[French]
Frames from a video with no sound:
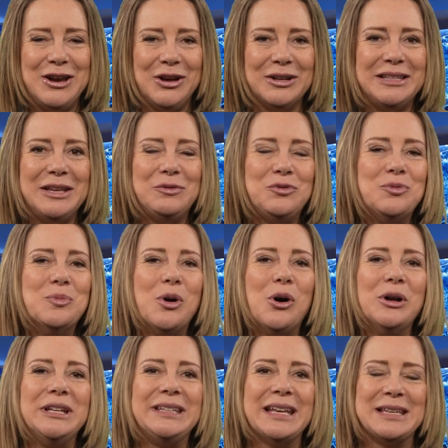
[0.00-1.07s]
Leur
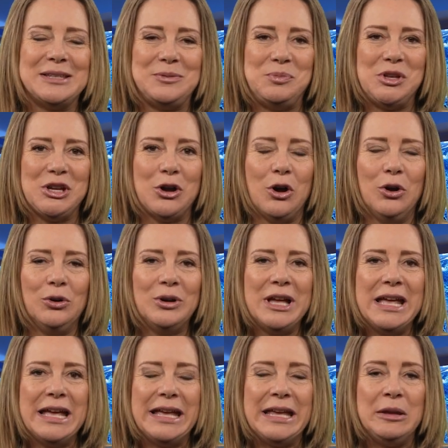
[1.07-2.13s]
dévouement est inspirant
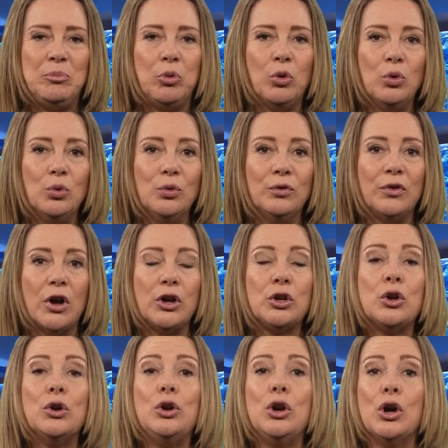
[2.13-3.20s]
et prouve
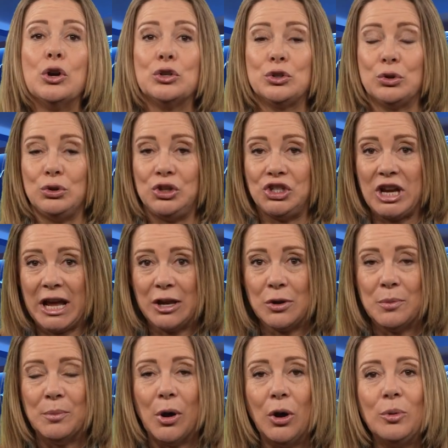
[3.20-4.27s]
que lorsque chaque
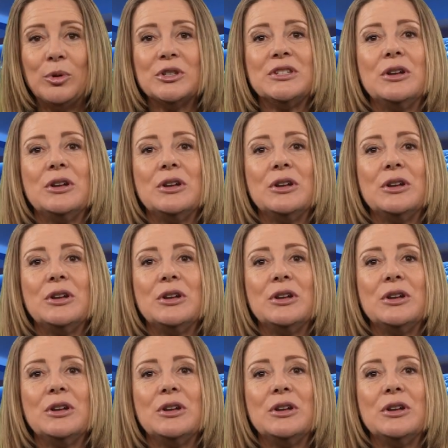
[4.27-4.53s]
membre